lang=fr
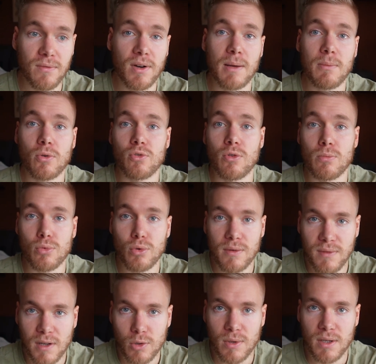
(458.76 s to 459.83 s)
vraiment de mieux
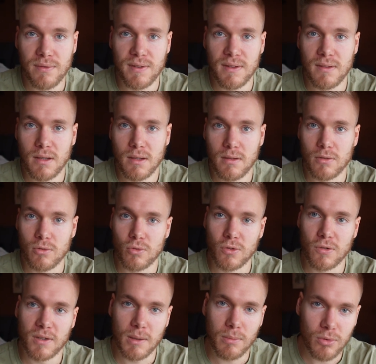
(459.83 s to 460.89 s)
évaluer le physique. Donc ce
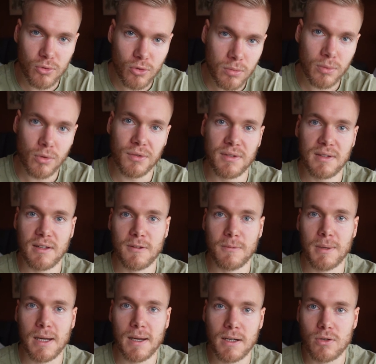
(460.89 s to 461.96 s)
serait plutôt pour cet
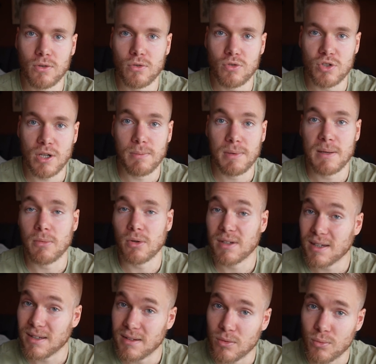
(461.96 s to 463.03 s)
aspect-là que
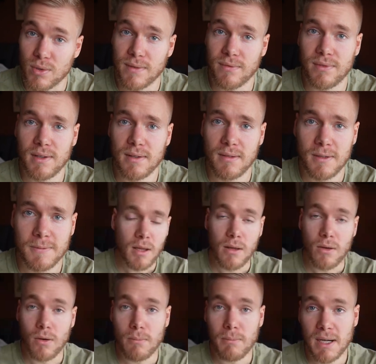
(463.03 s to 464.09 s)
j'implémenterais des refeeds.
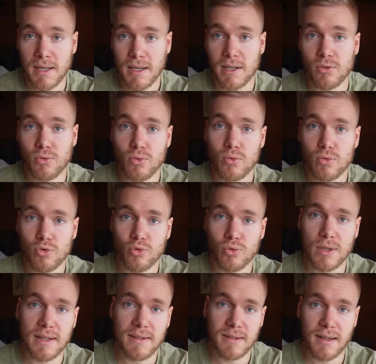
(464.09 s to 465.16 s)
Euh, malgré tout, tous
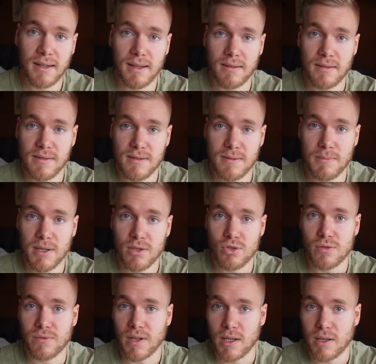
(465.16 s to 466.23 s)
les 5 à 6 semaines, je
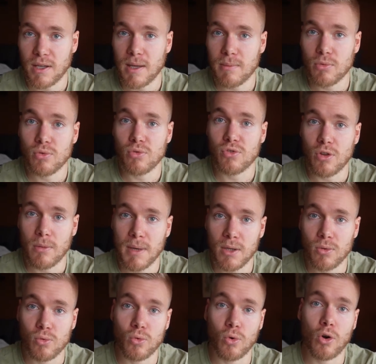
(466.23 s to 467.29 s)
ferai quand même une
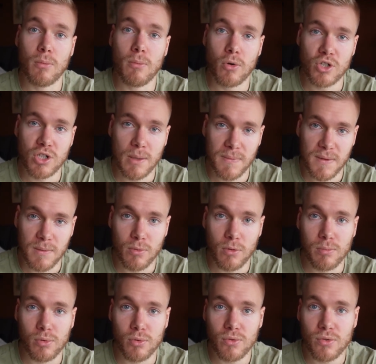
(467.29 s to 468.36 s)
semaine où on remange un petit peu
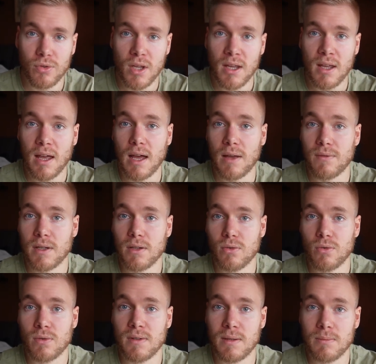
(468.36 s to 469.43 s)
plus, avec
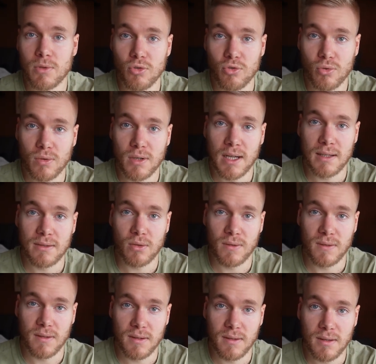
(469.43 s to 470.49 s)
une diminution de
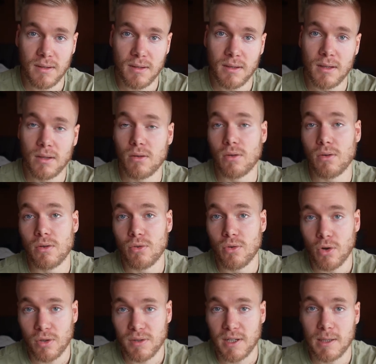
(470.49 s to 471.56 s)
l'intensité, euh, de
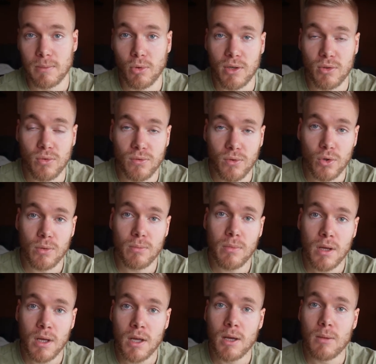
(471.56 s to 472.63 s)
l'entraînement et du volume,
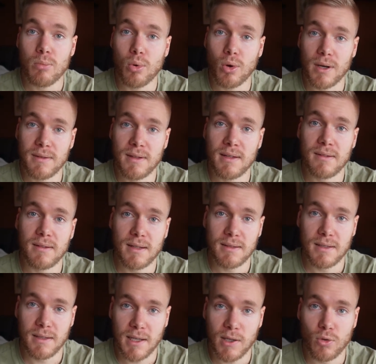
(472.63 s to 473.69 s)
pour aider une
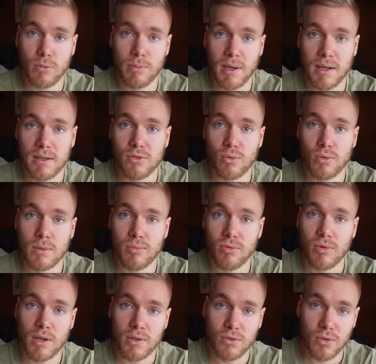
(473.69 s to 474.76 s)
certaine récupération et de
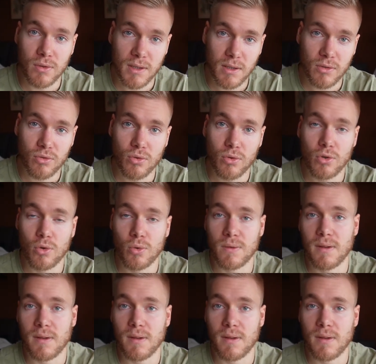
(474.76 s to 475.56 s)
pouvoir tenir sur le long